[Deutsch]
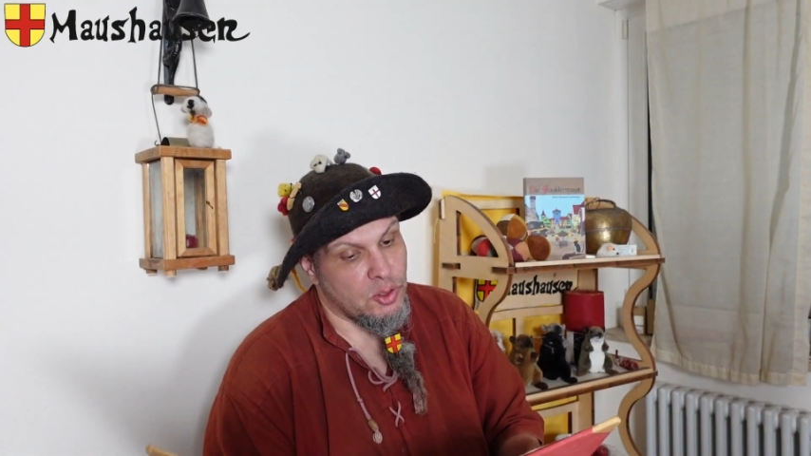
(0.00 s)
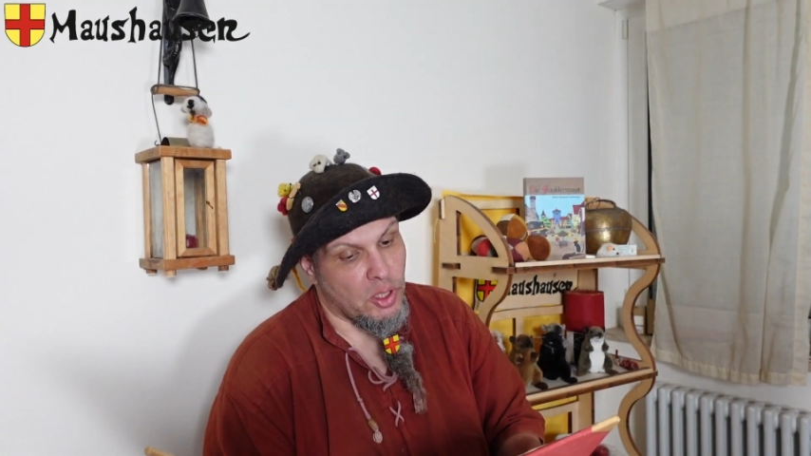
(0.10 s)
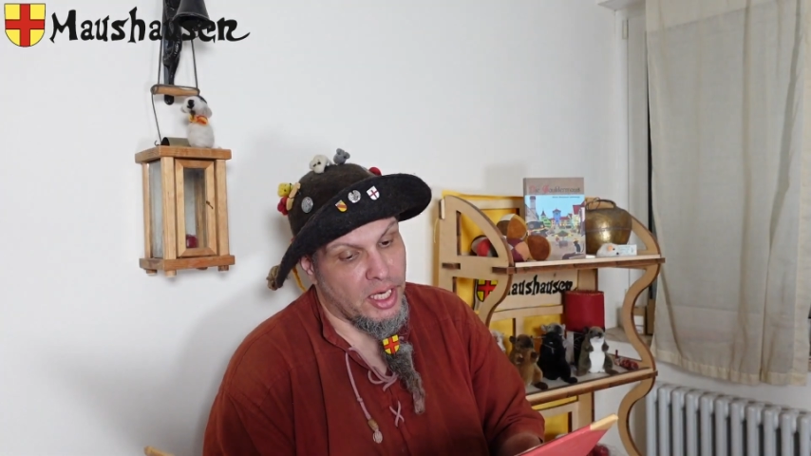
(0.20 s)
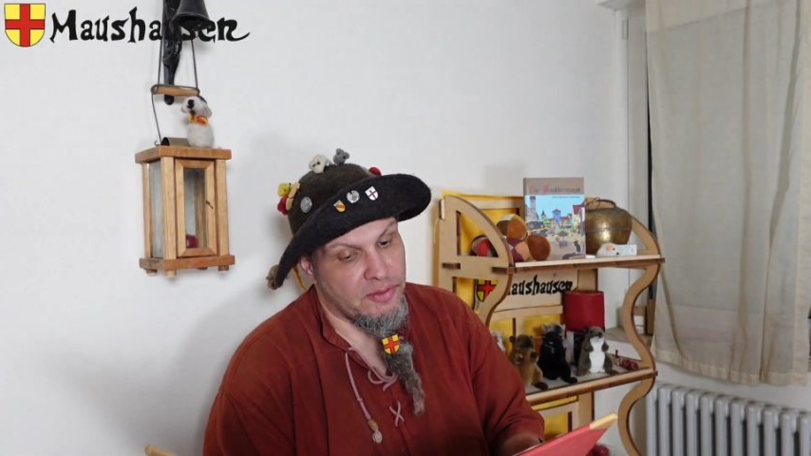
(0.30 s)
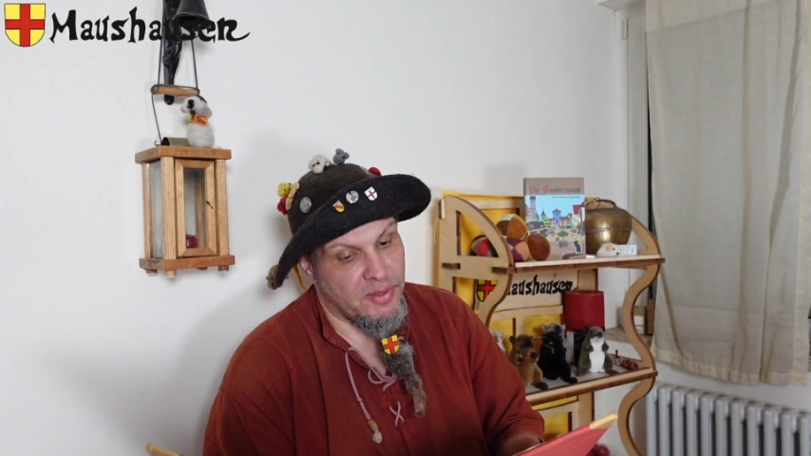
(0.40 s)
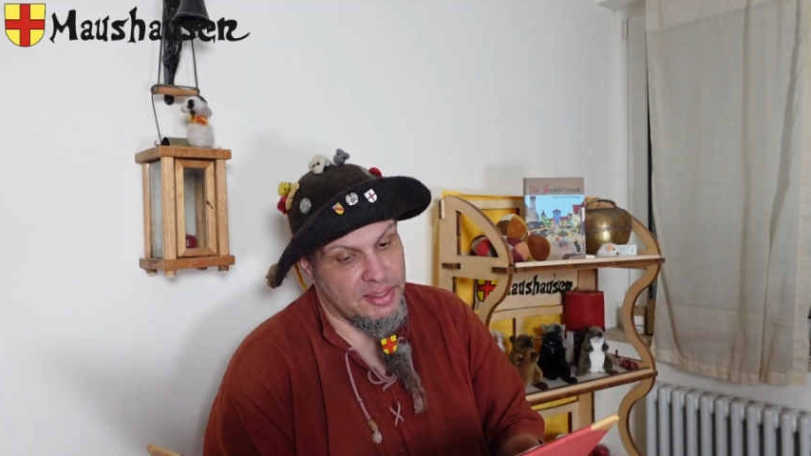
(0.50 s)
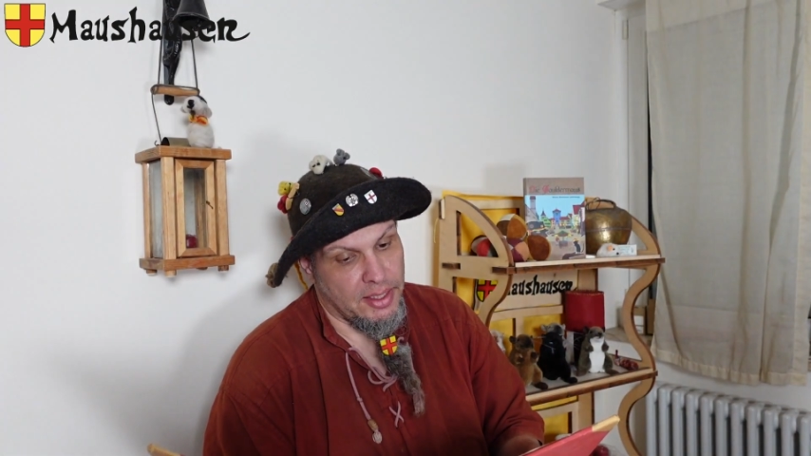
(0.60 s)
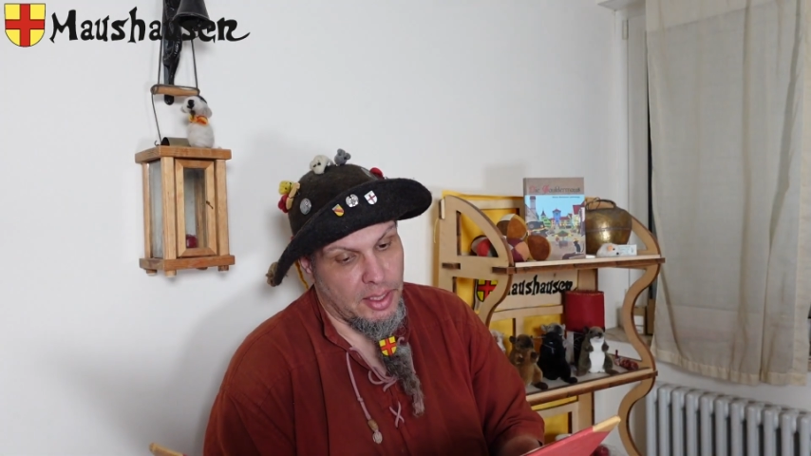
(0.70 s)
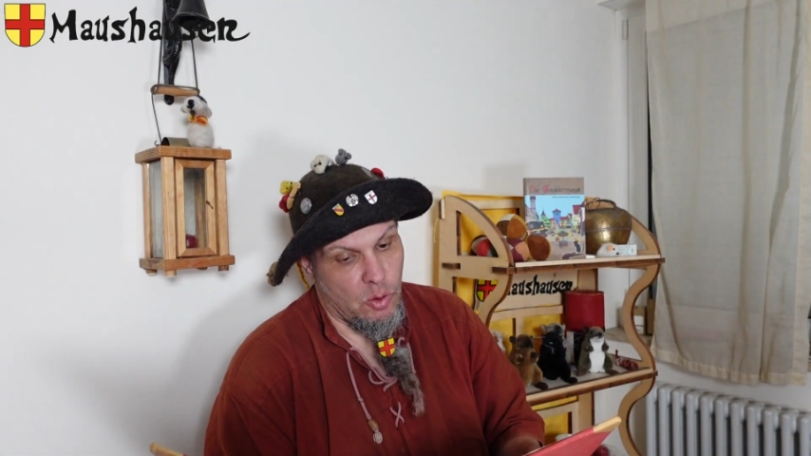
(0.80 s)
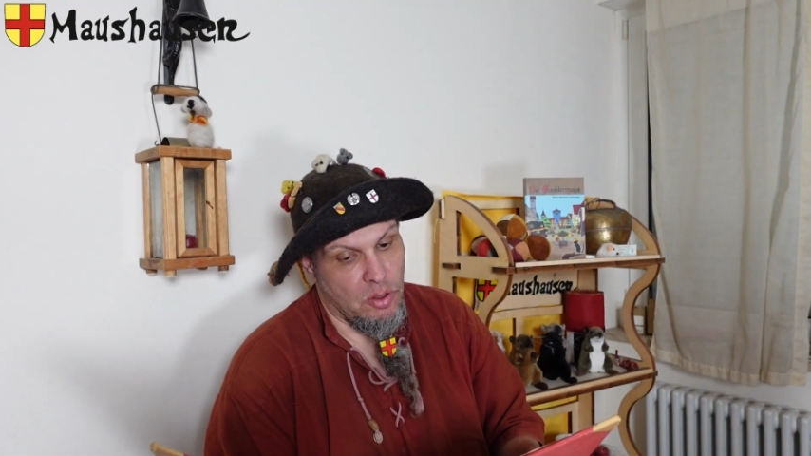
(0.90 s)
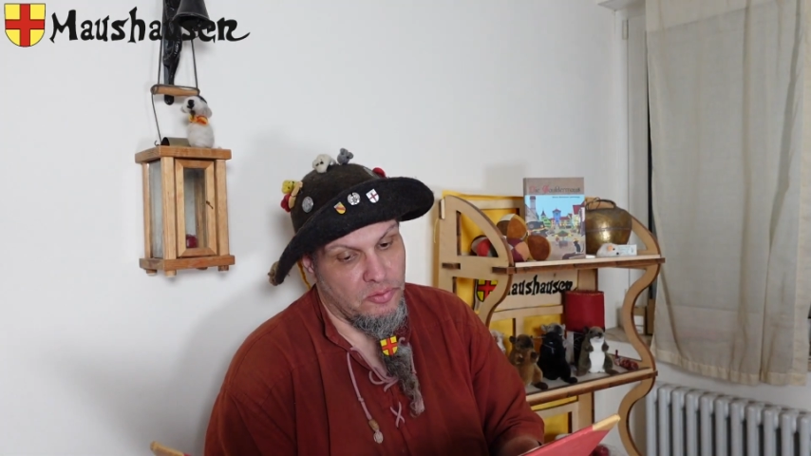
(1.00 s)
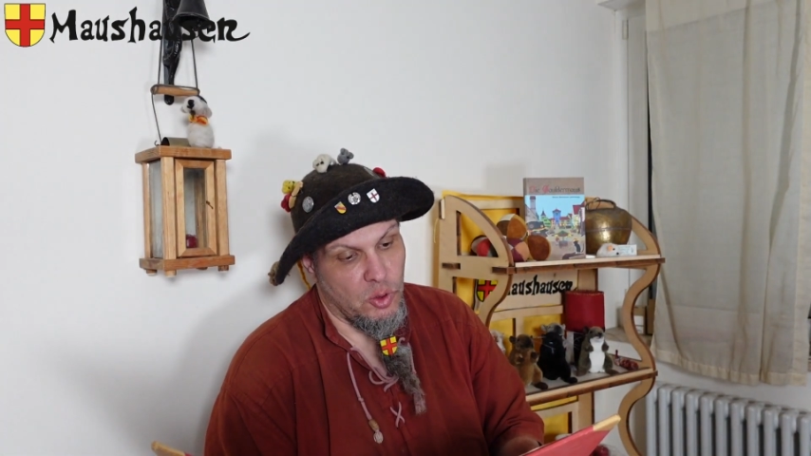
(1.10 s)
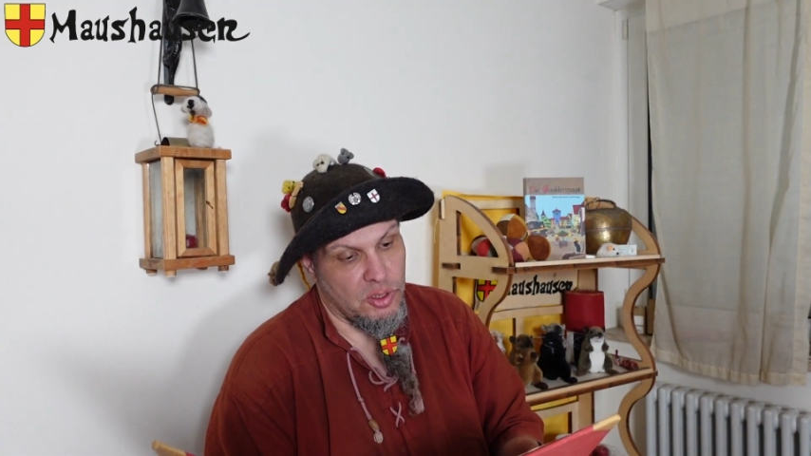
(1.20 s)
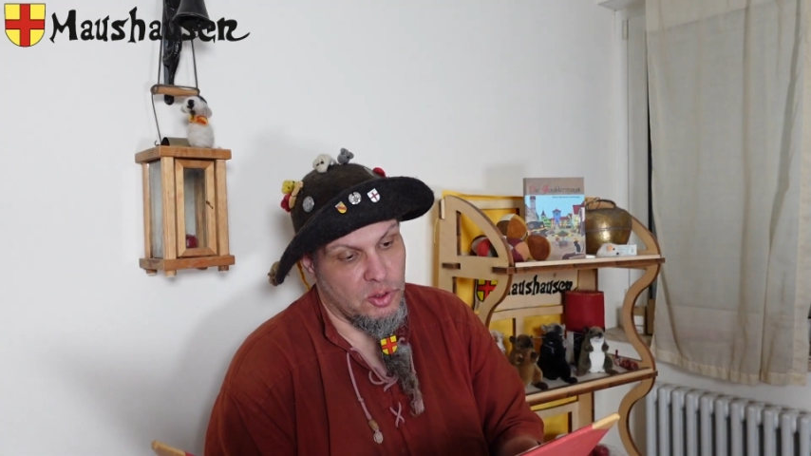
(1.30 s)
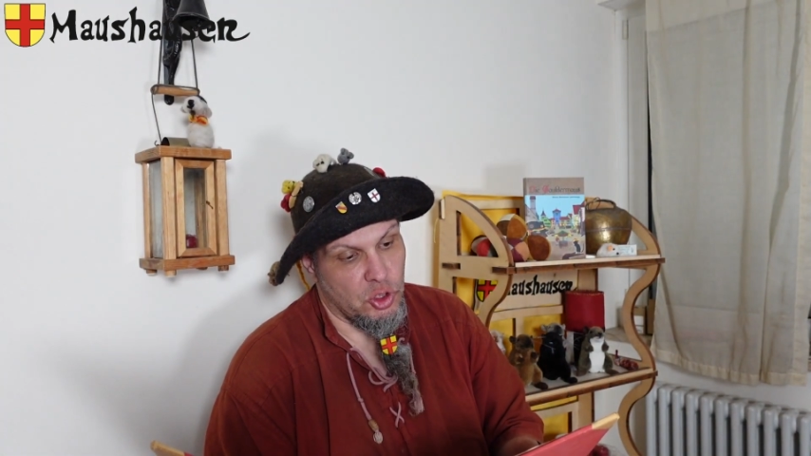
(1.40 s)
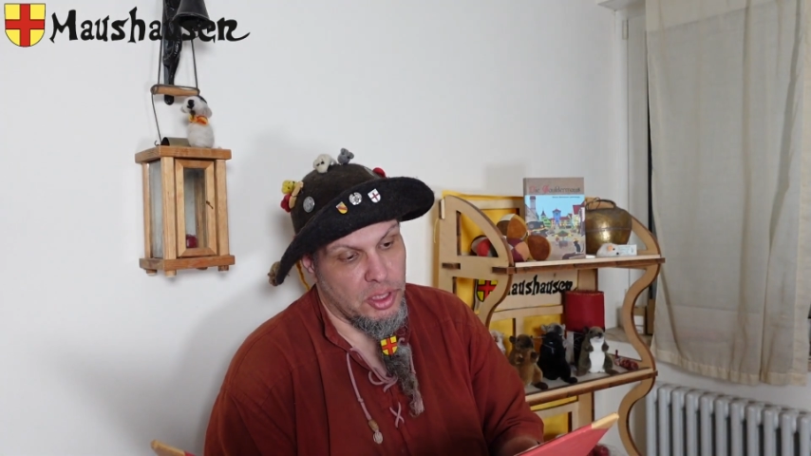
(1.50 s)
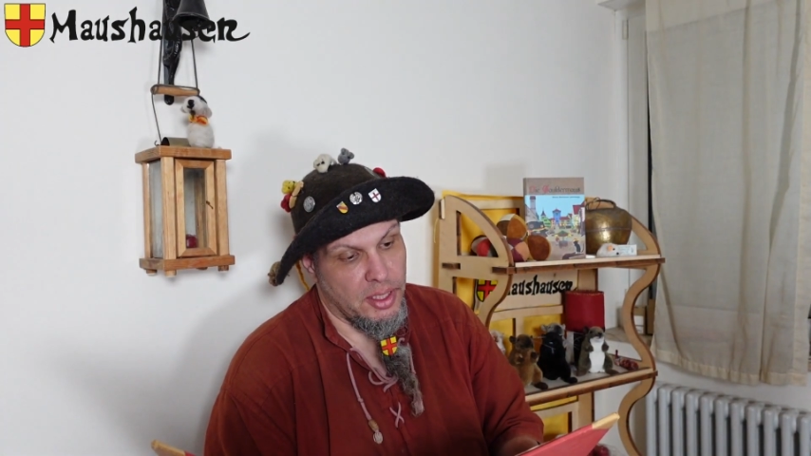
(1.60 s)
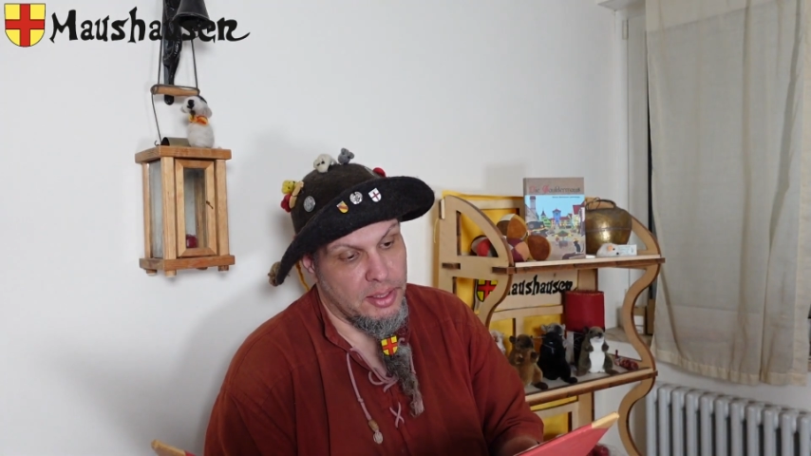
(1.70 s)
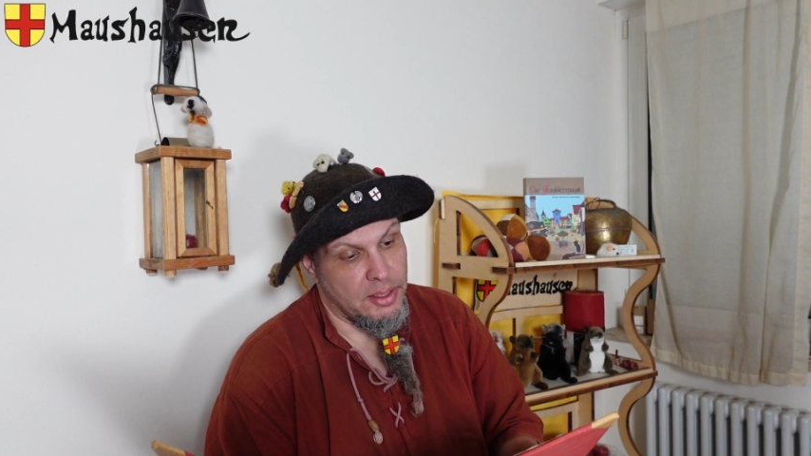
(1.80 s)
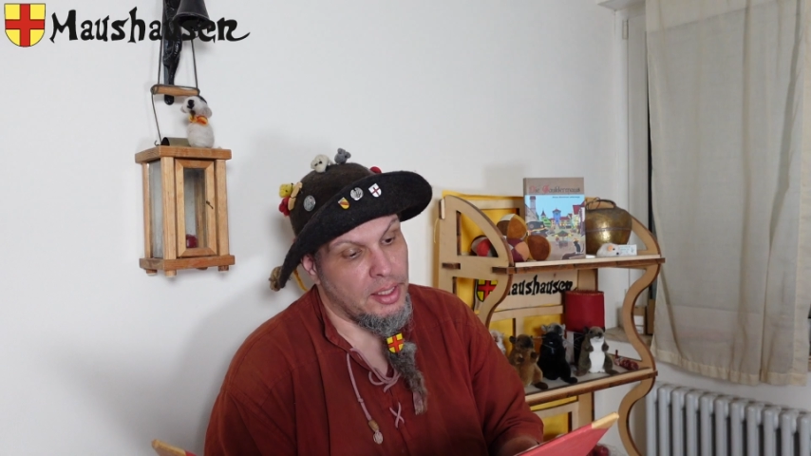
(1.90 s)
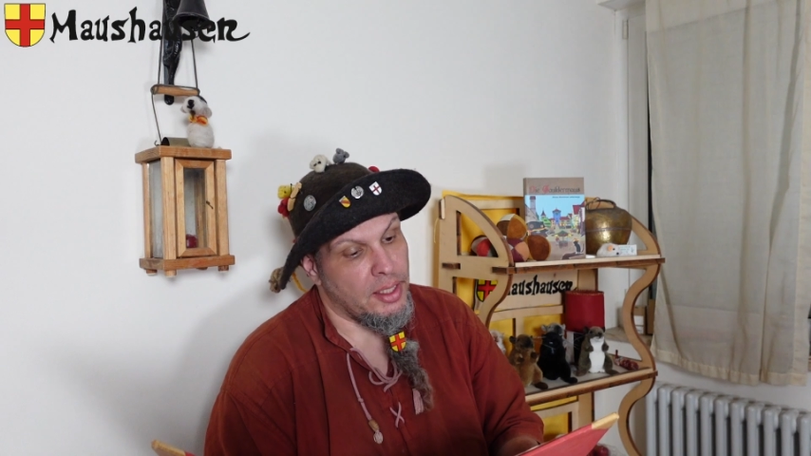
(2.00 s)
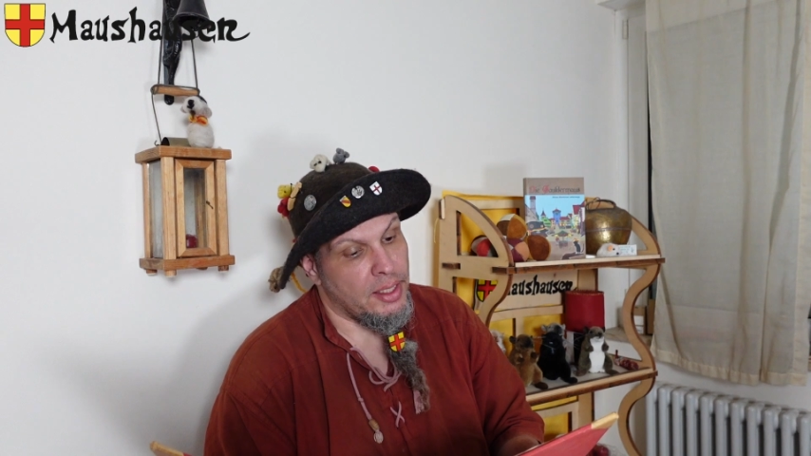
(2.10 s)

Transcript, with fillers: noch etwas genauer vorzustellen,